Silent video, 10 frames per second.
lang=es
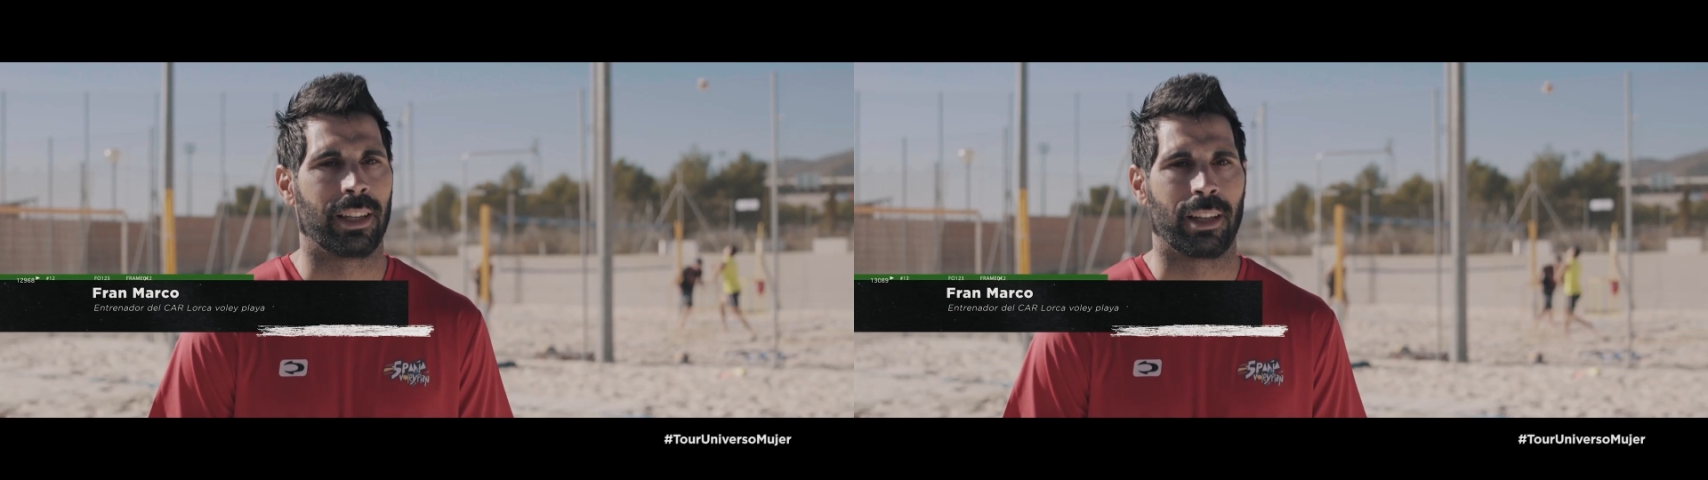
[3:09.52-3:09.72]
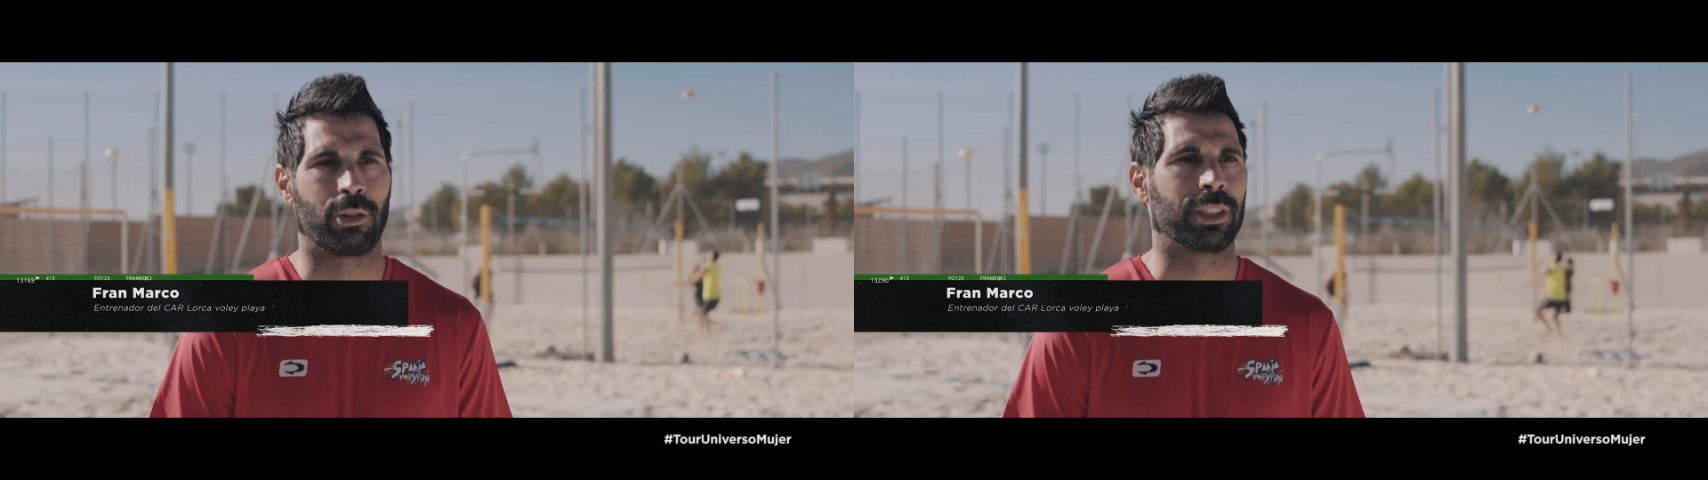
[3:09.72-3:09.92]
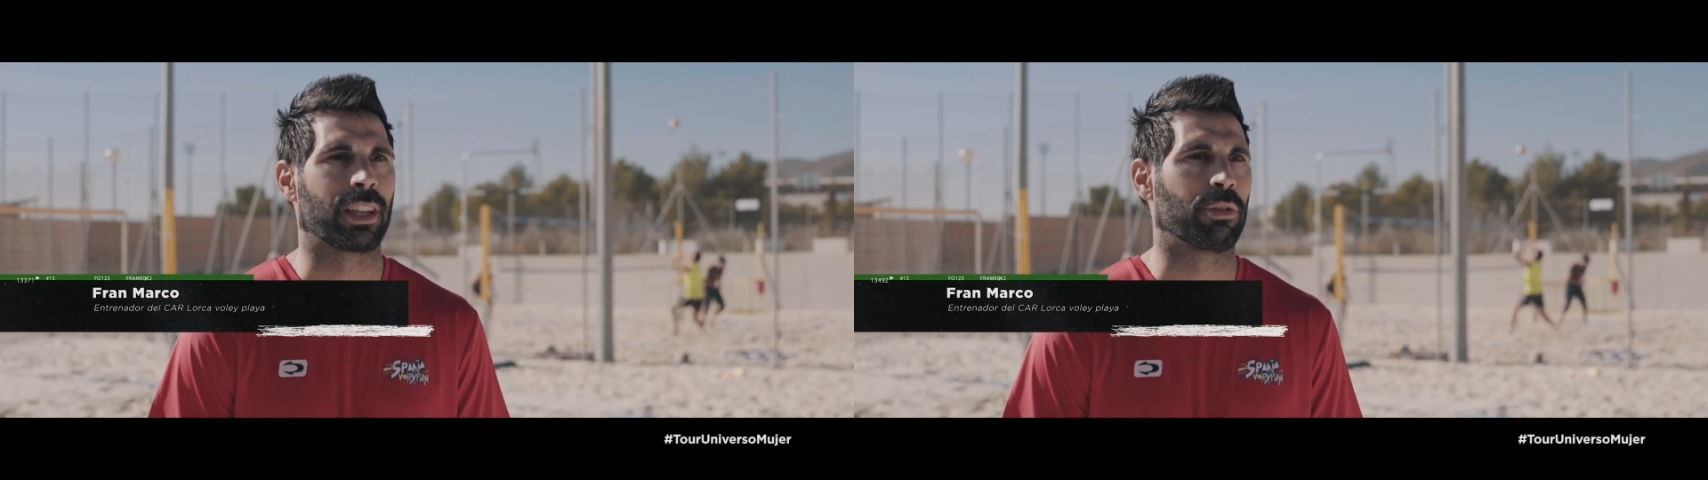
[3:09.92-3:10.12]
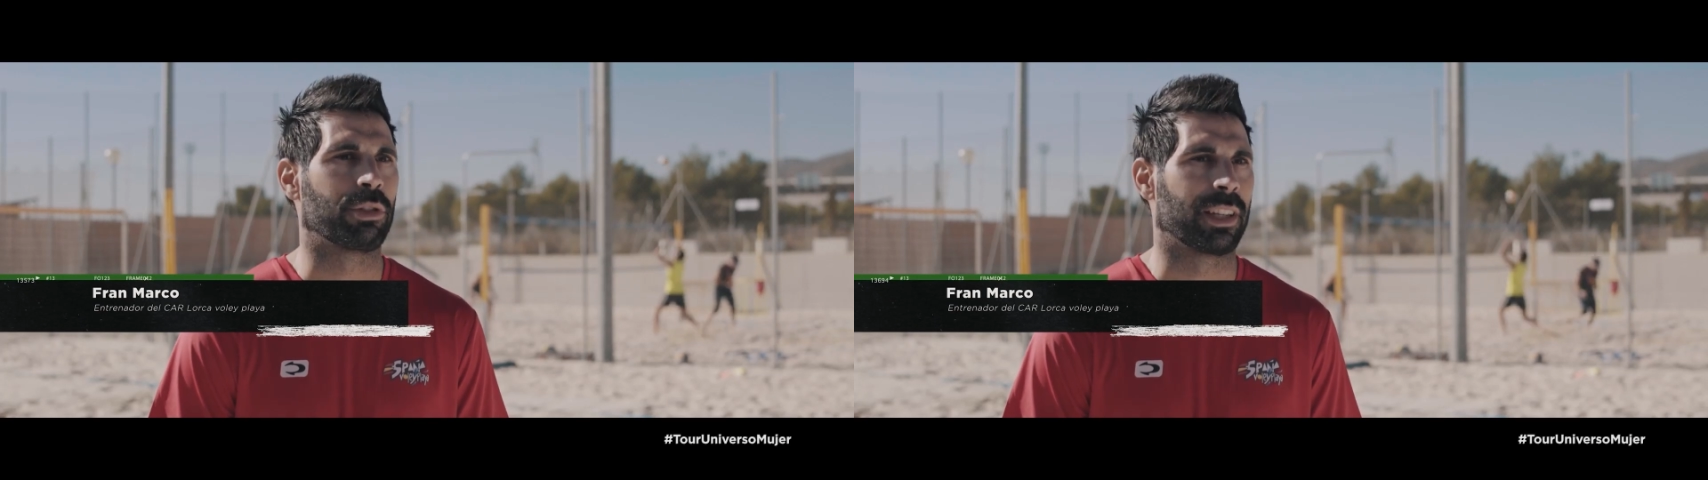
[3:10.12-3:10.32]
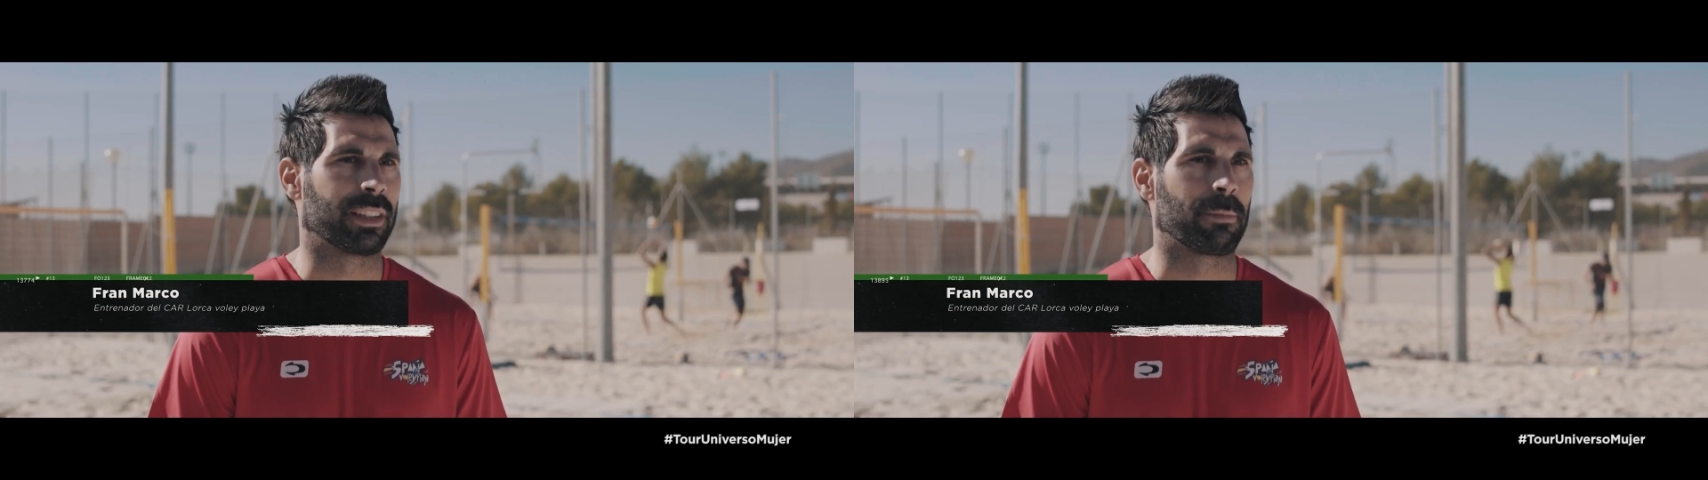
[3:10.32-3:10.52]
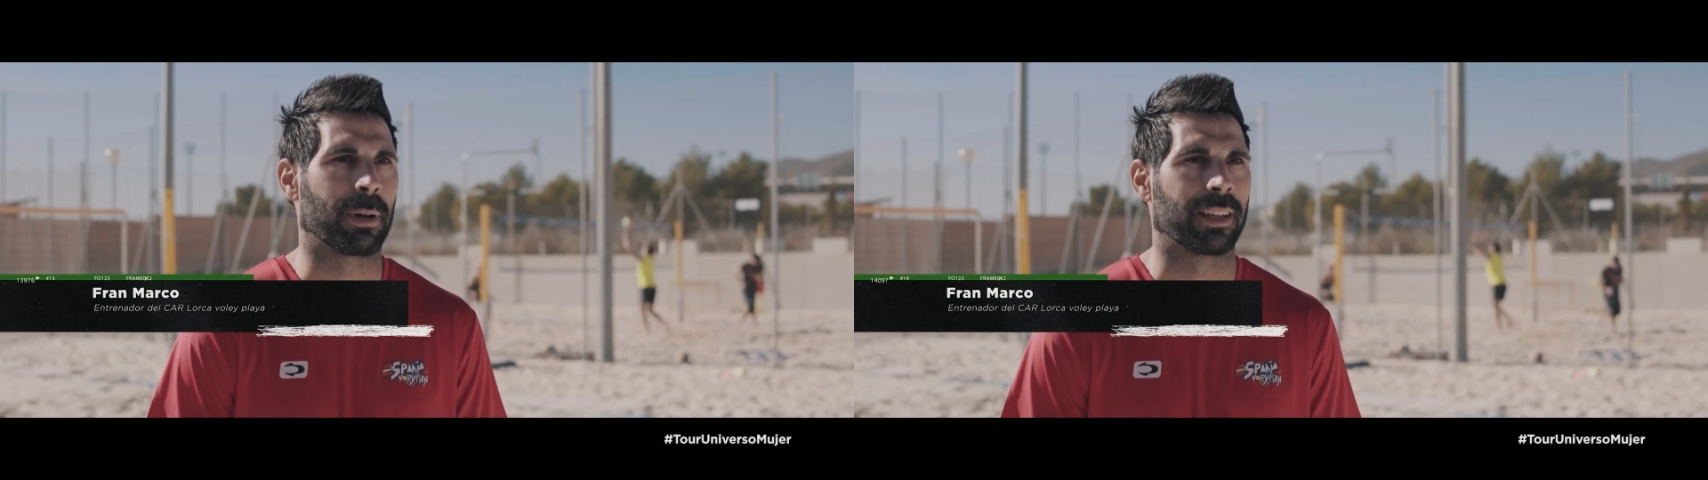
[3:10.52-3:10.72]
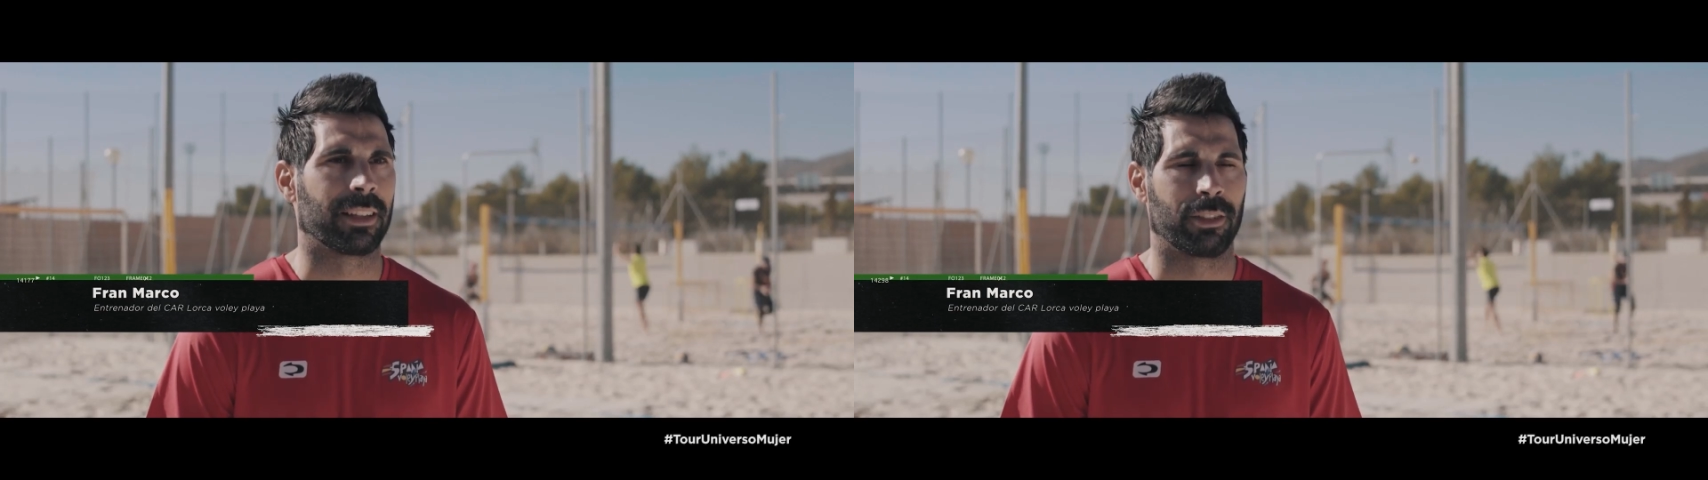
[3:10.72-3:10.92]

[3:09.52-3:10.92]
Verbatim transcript: eh, con esa Continental, Pack,